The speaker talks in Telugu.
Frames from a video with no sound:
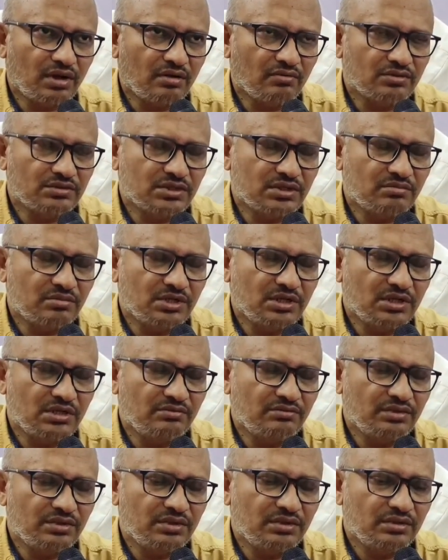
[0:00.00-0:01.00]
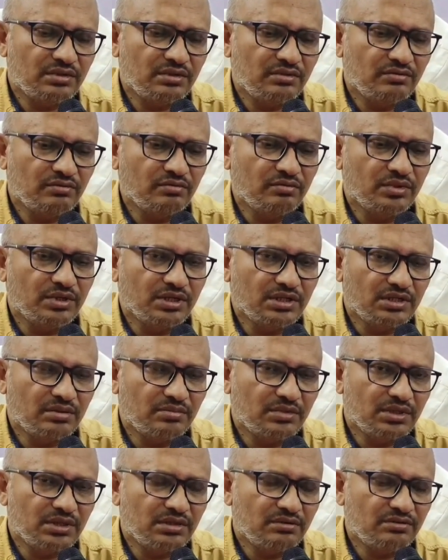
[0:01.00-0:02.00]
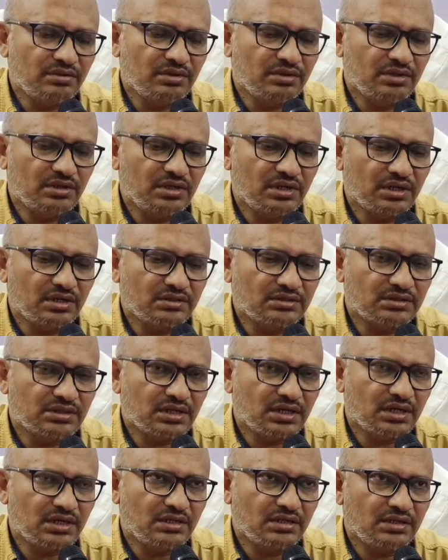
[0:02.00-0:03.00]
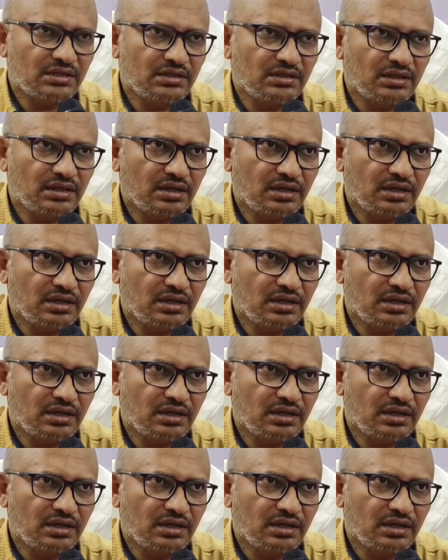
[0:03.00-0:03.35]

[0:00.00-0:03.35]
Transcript: అవసరం లేనివి విపరీతమైనవి డ్రగ్స్ కానీ